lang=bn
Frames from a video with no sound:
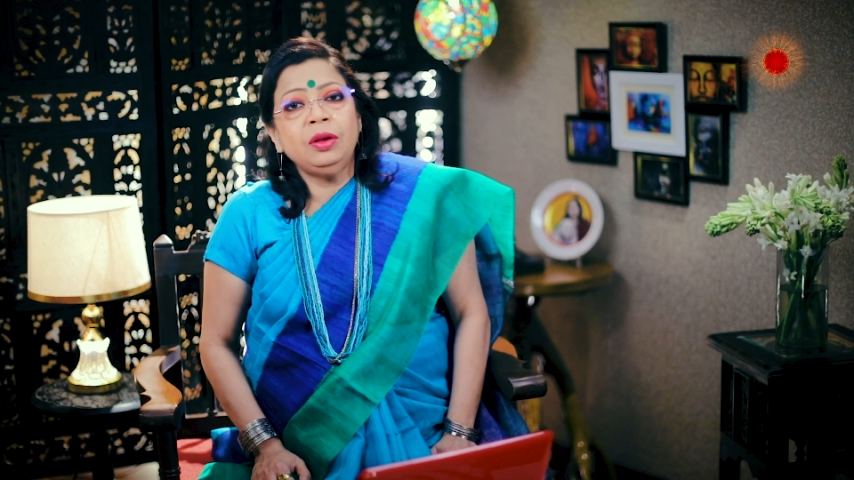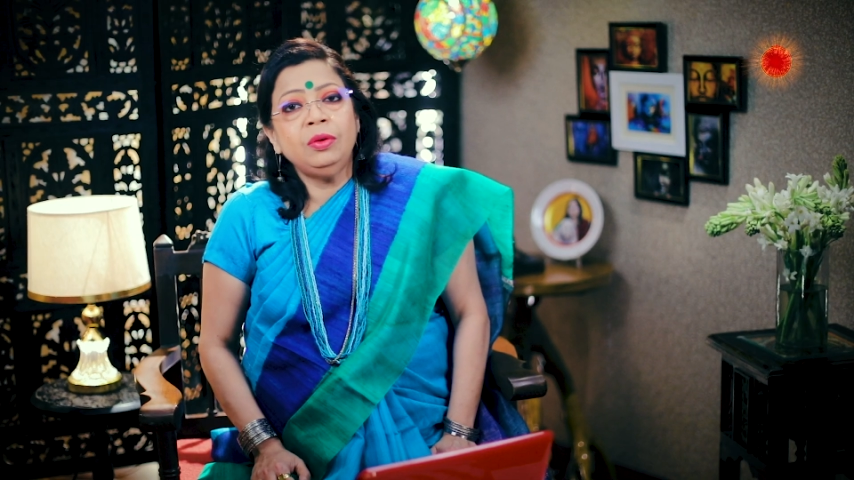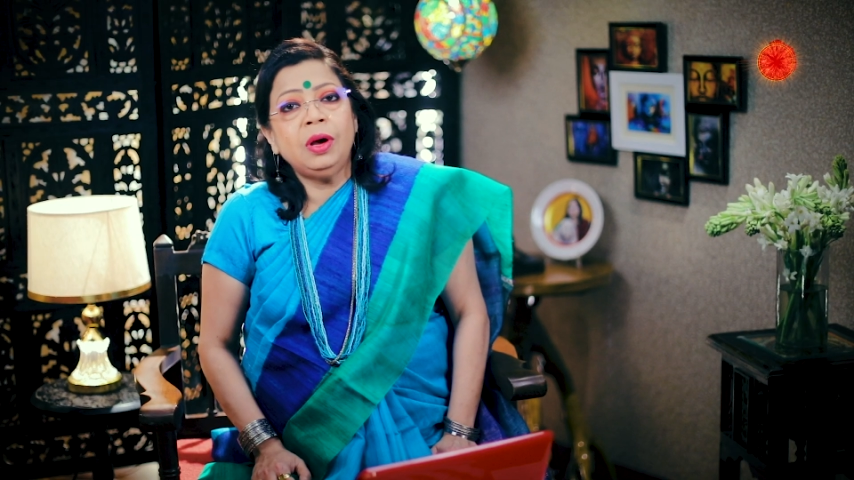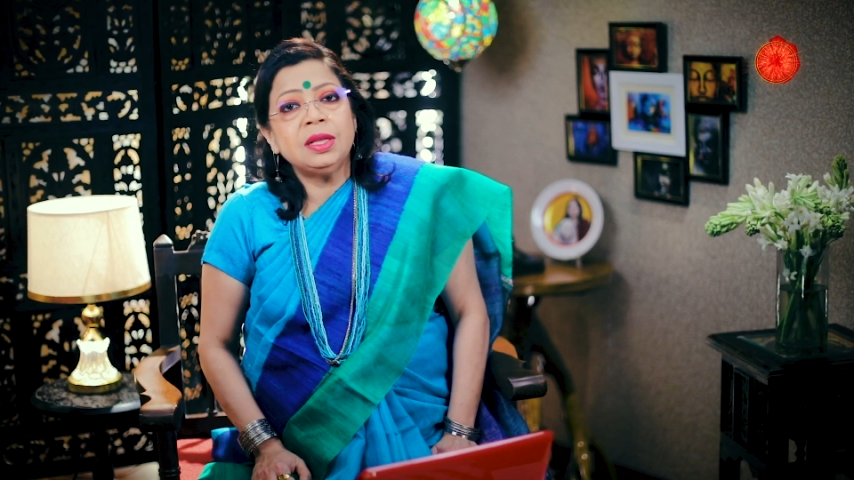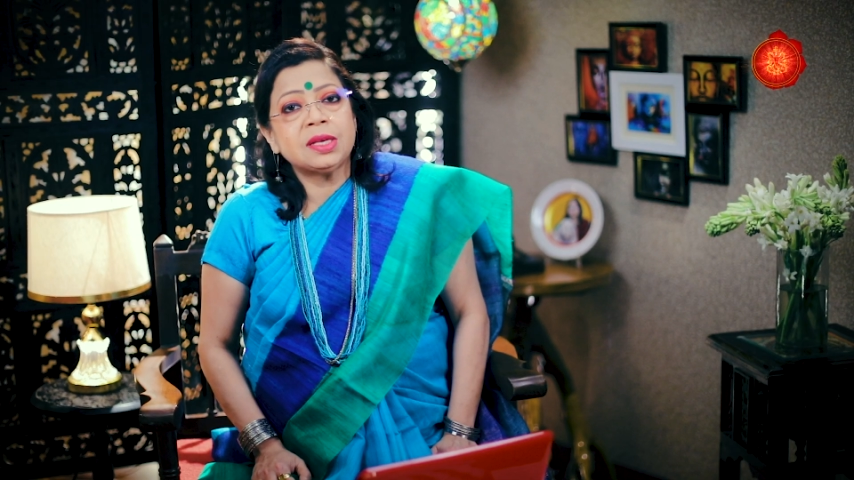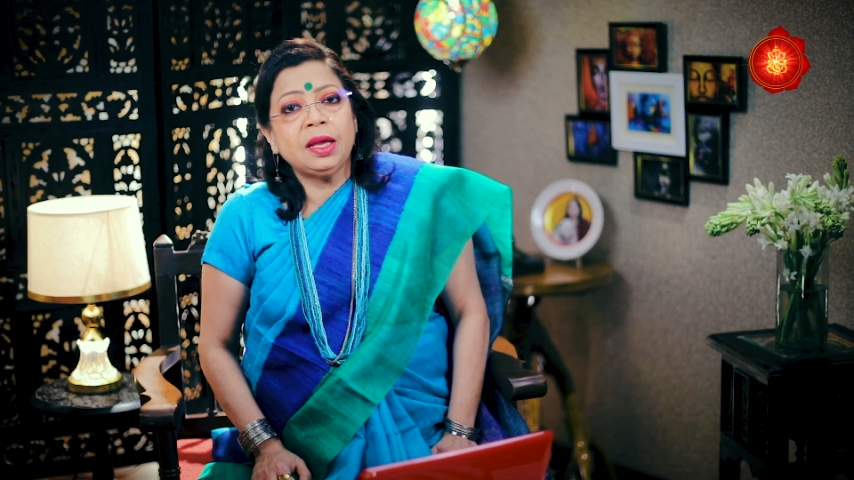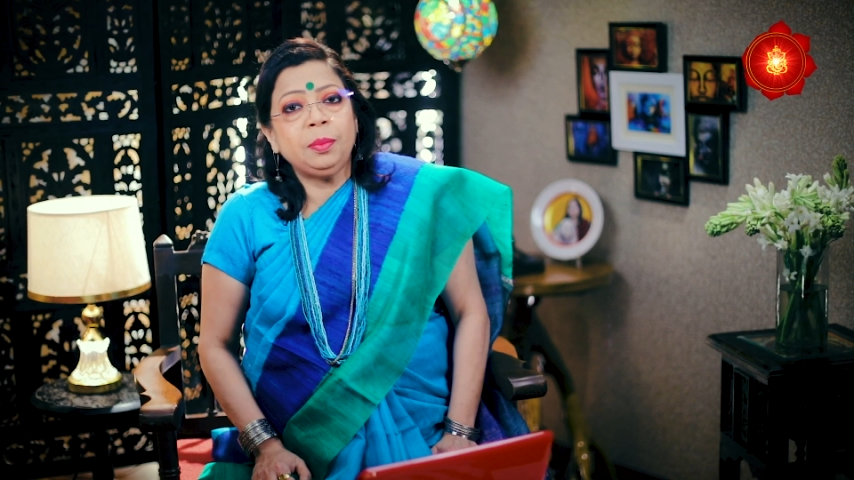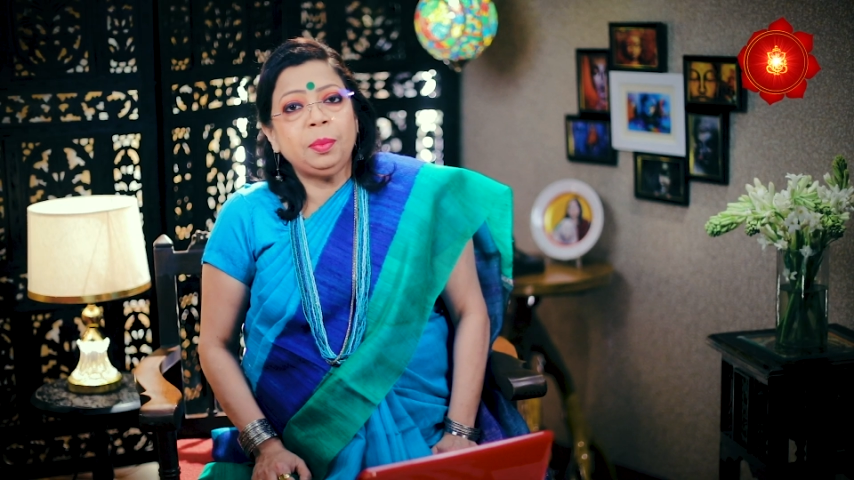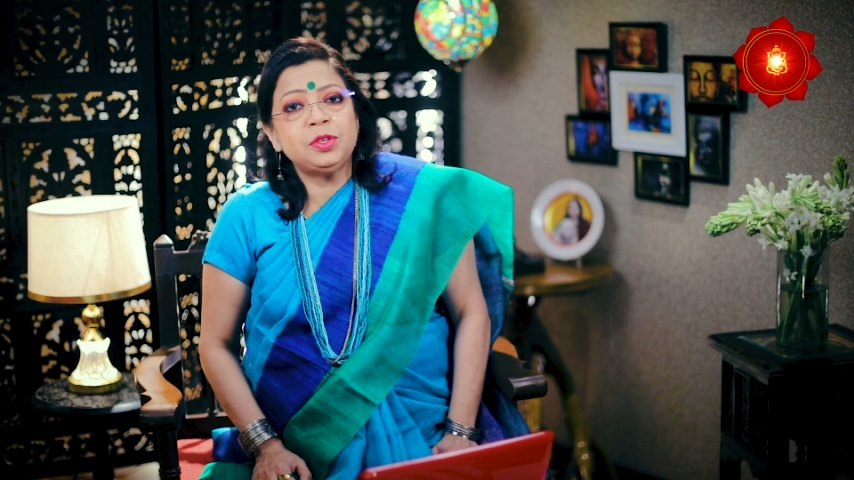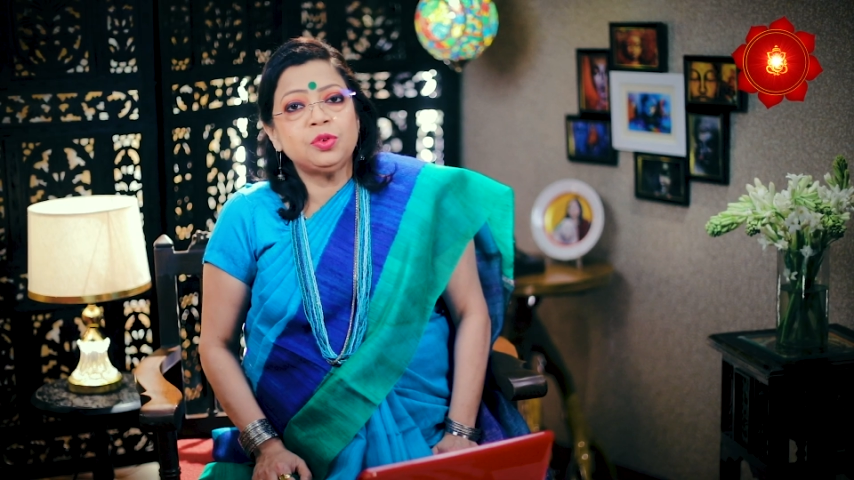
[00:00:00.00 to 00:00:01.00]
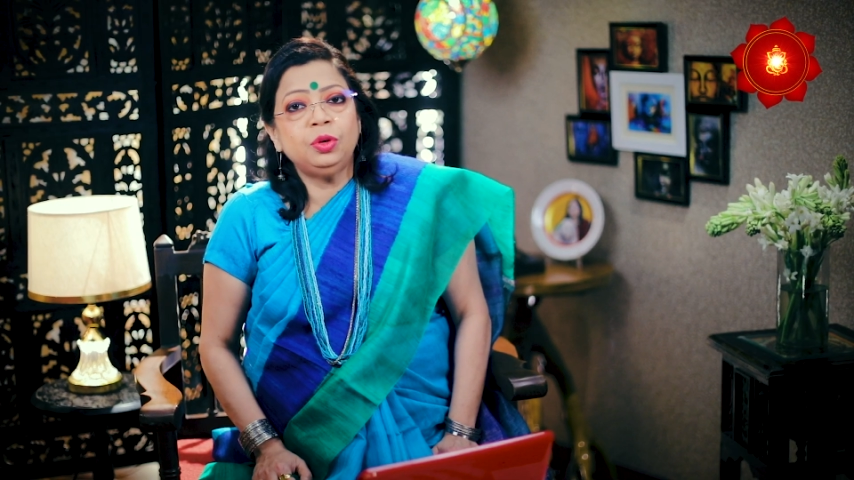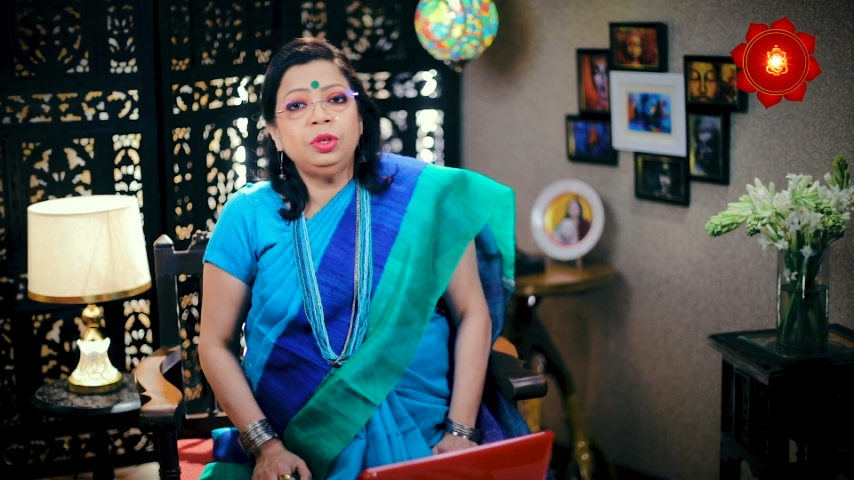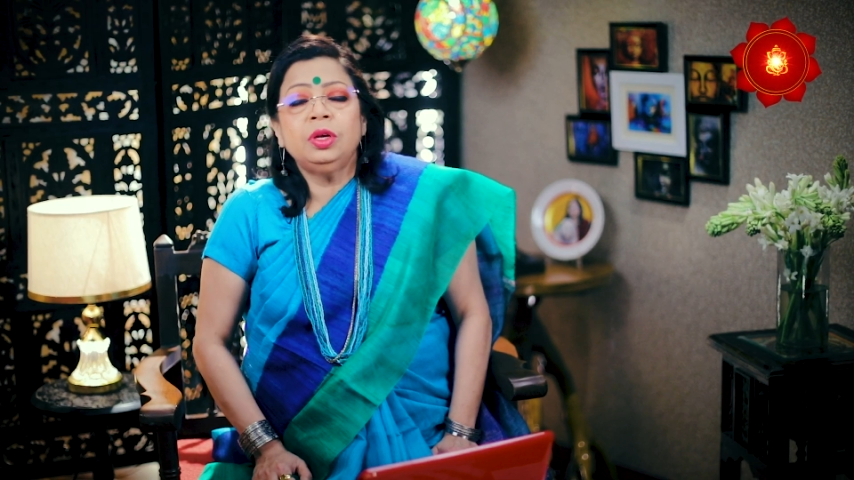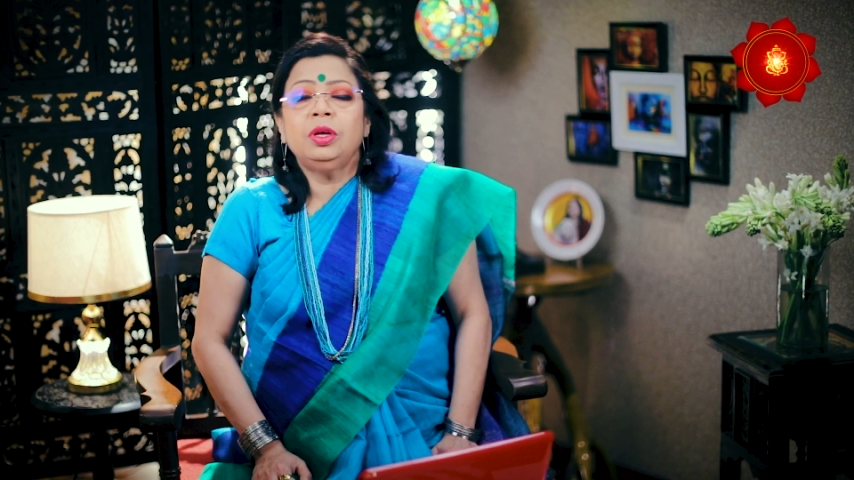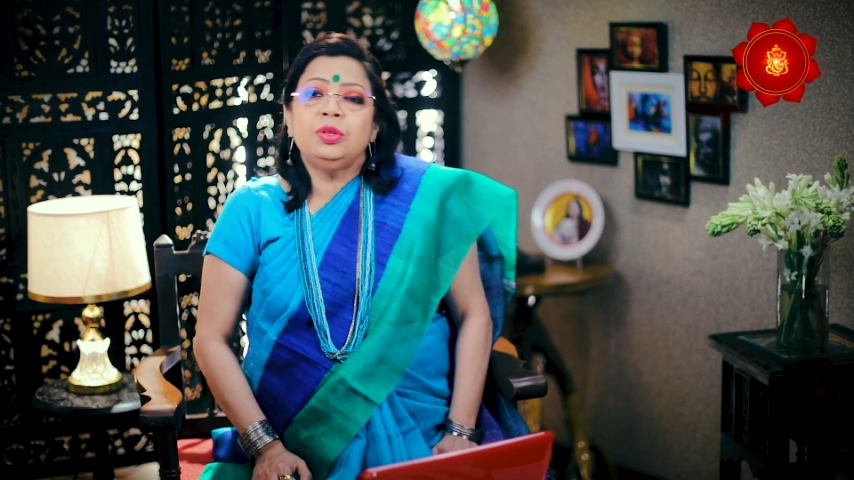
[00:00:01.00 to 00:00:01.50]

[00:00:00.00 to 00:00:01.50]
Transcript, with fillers: লাগলো আজকের এপিসোড